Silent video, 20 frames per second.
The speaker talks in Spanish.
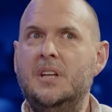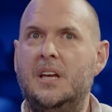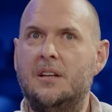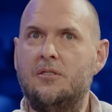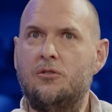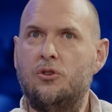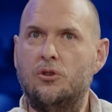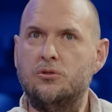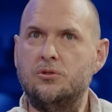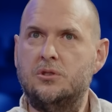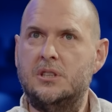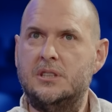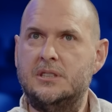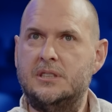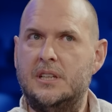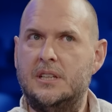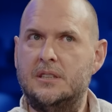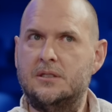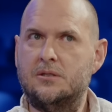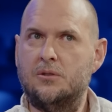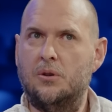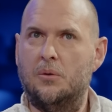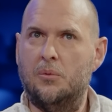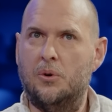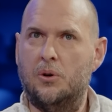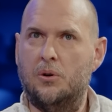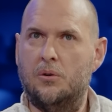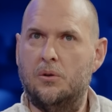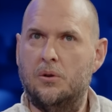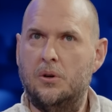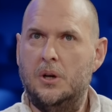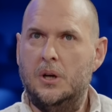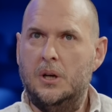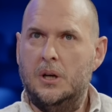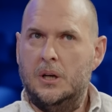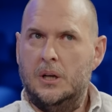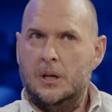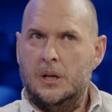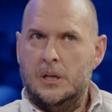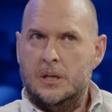Y entonces es como,
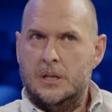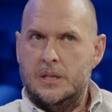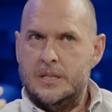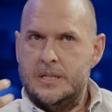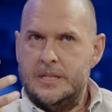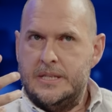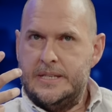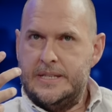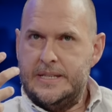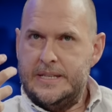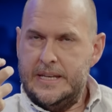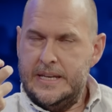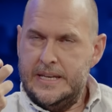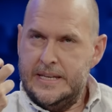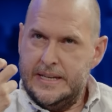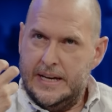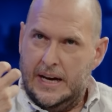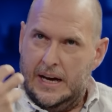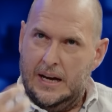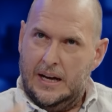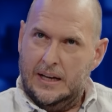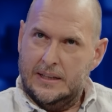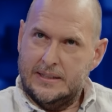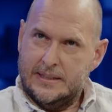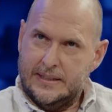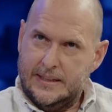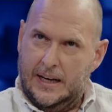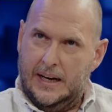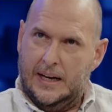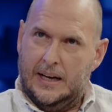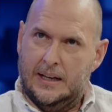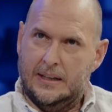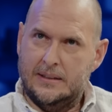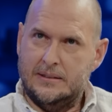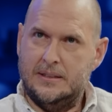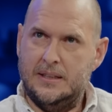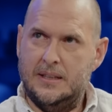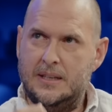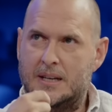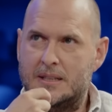si ya está,
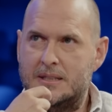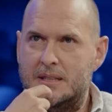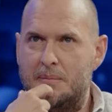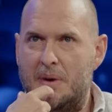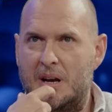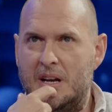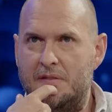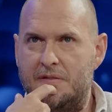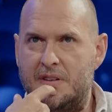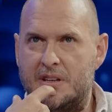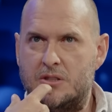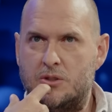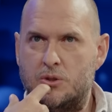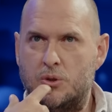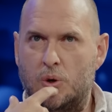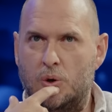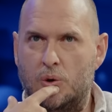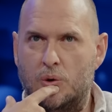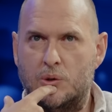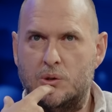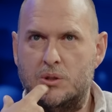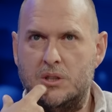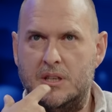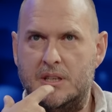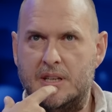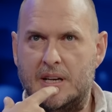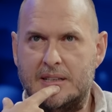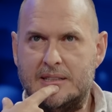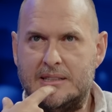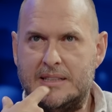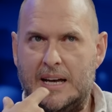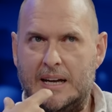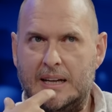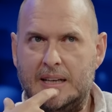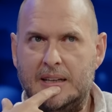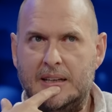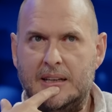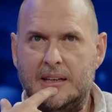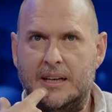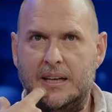si ya se manifestó, si ya está
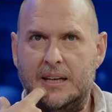ahí,